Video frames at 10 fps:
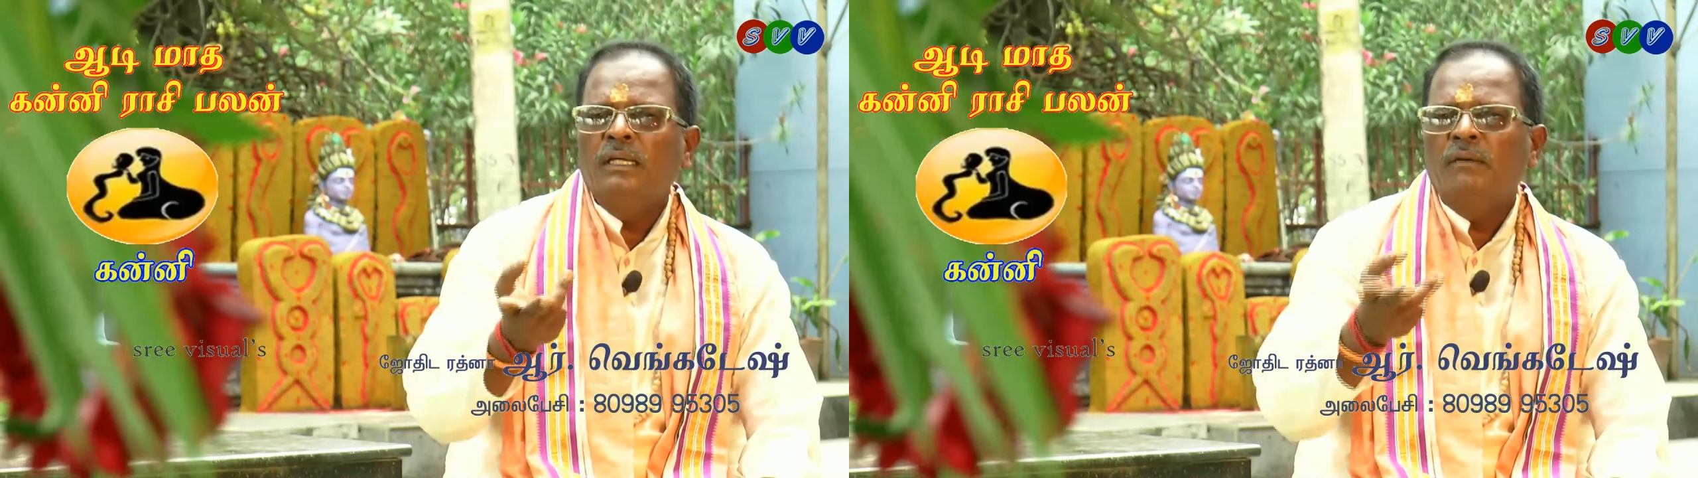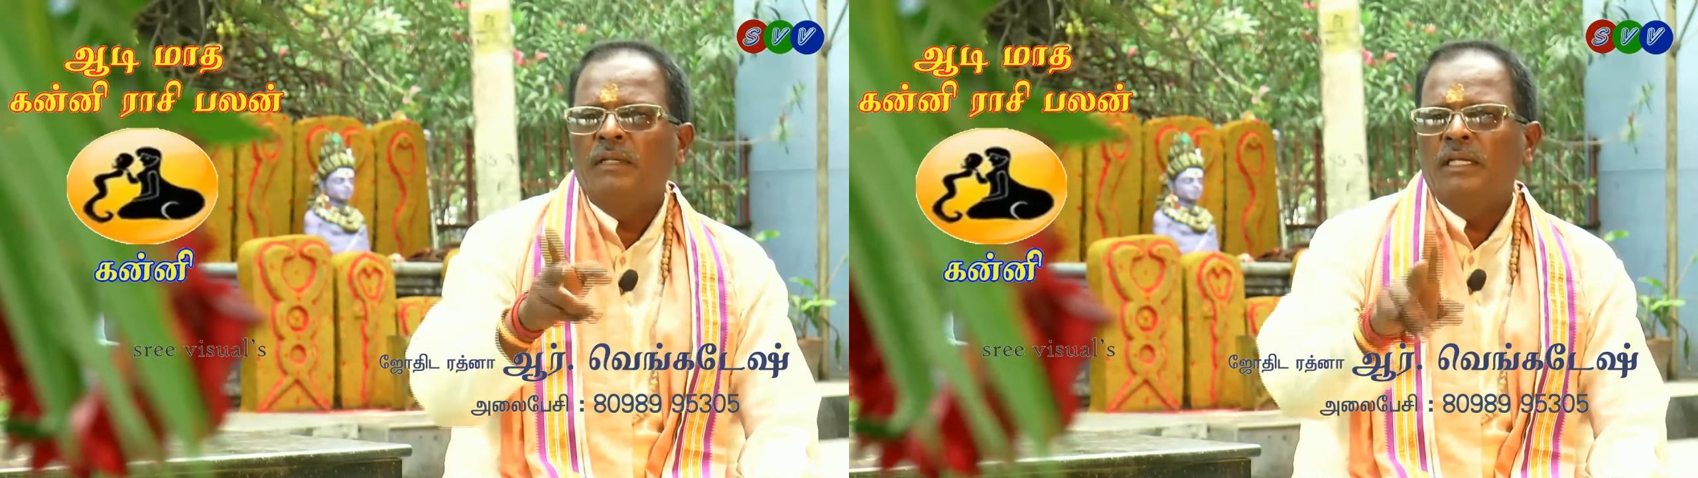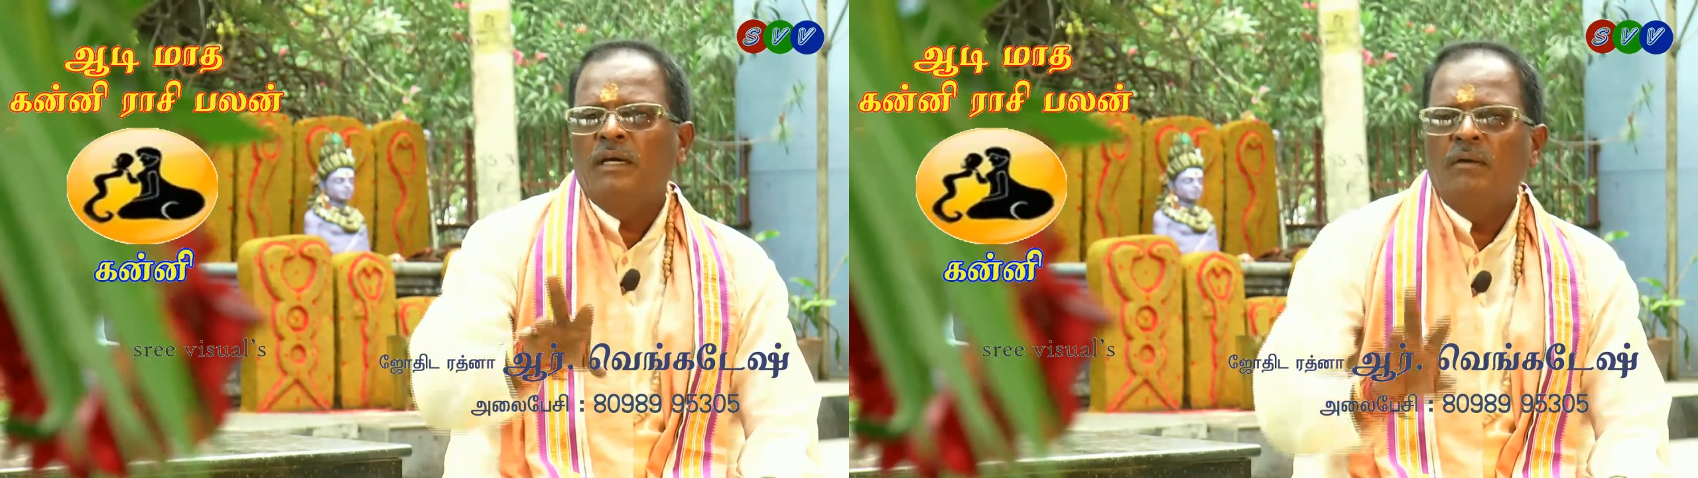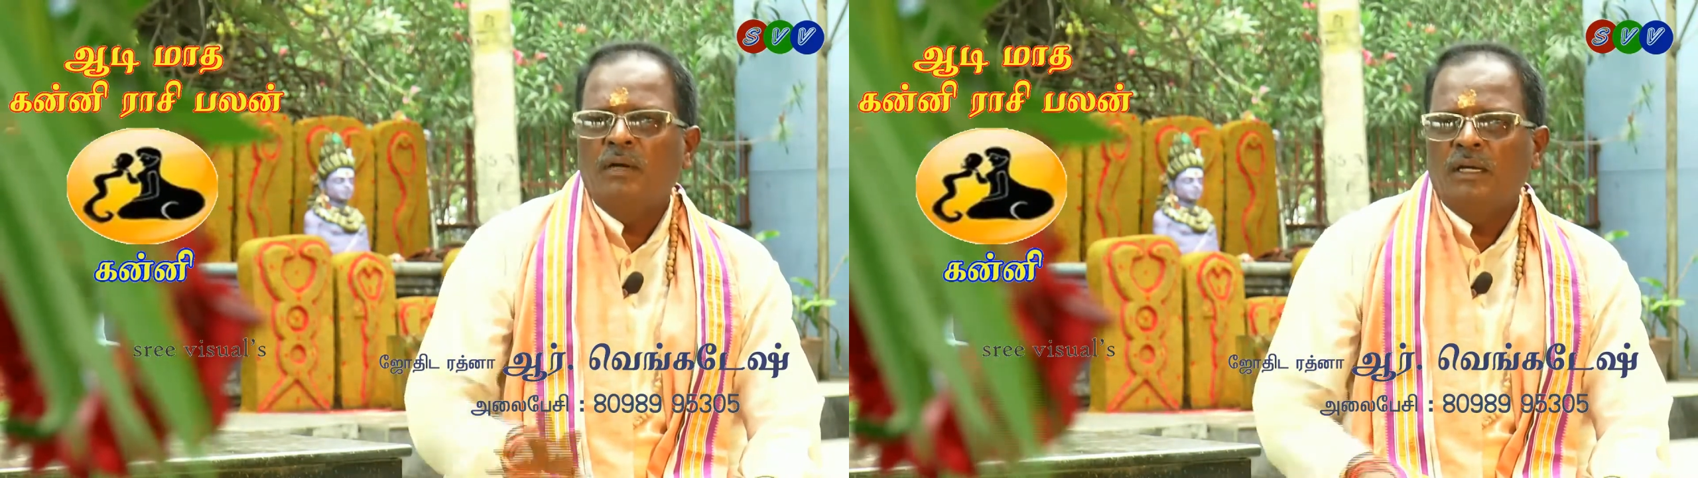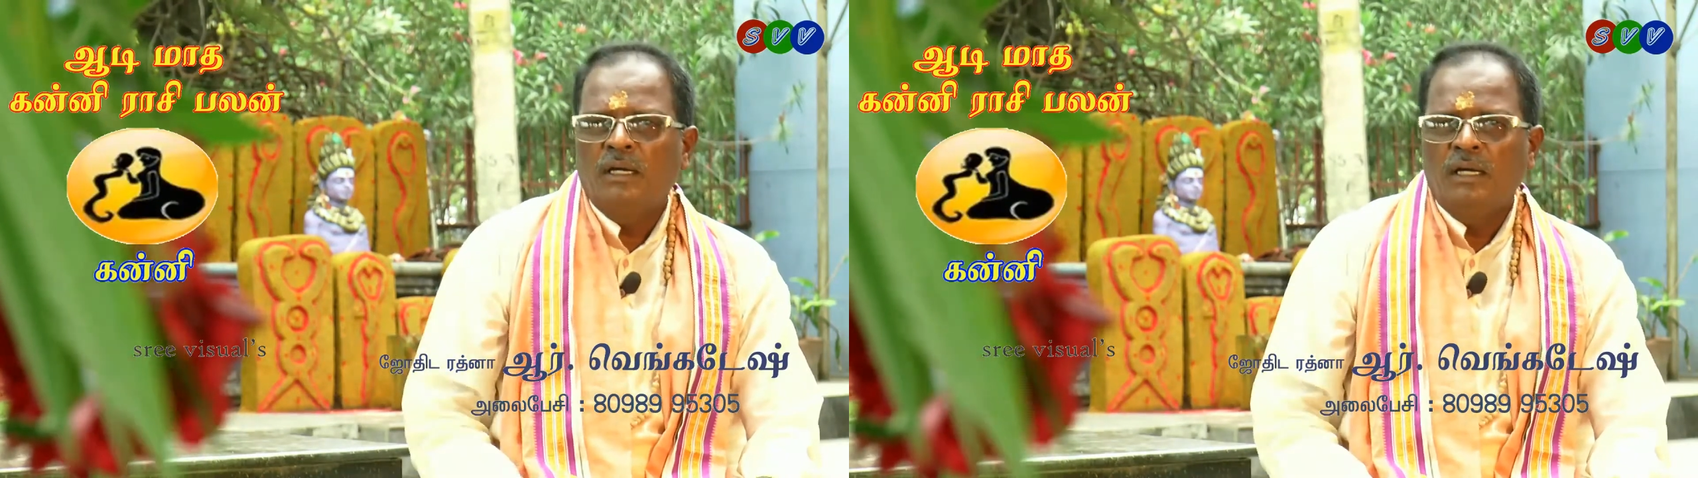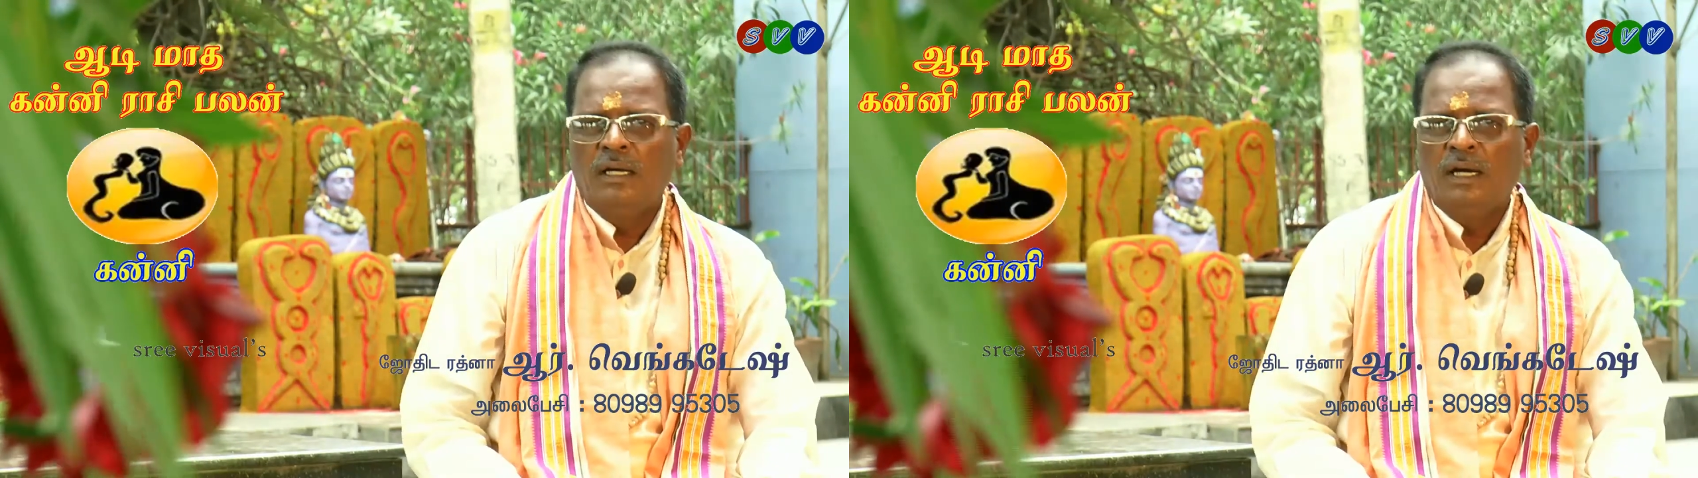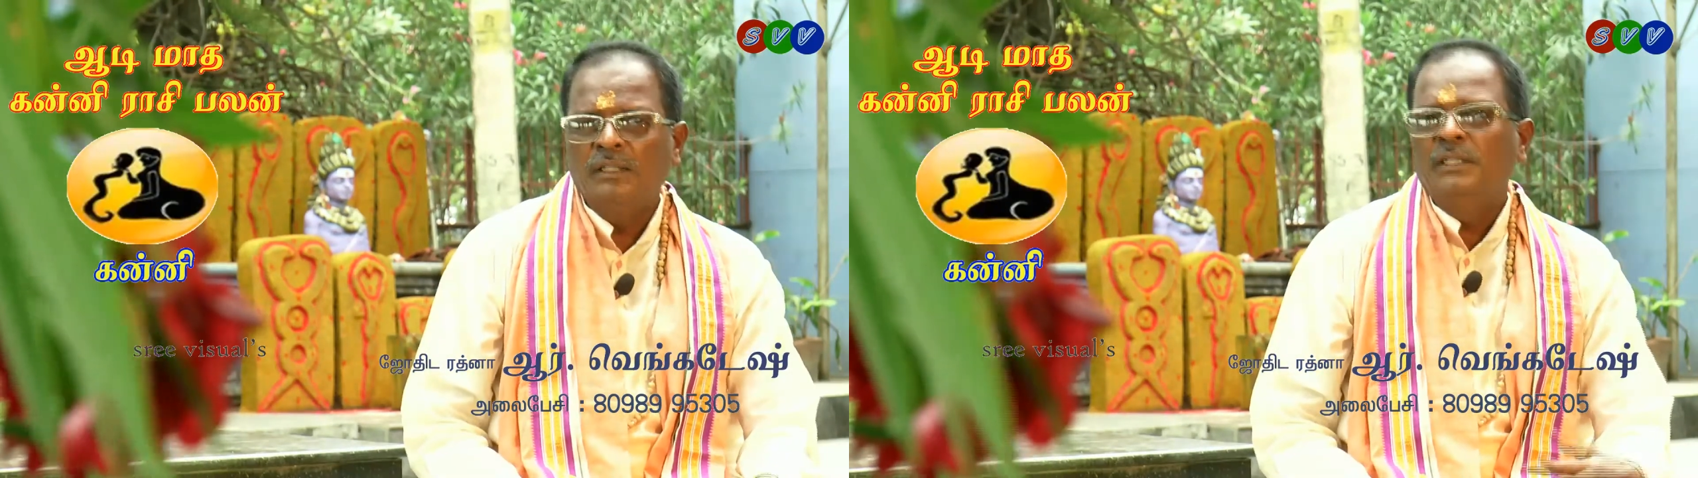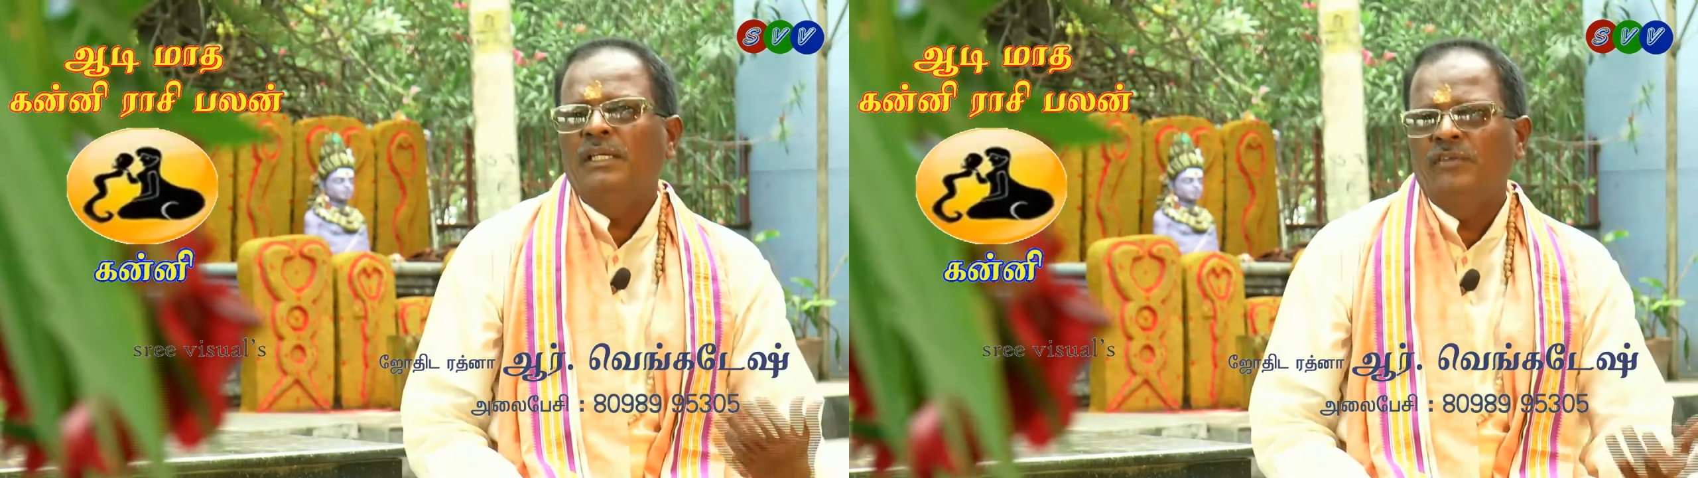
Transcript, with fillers: அவதி ஆவாள் அஞ்சில்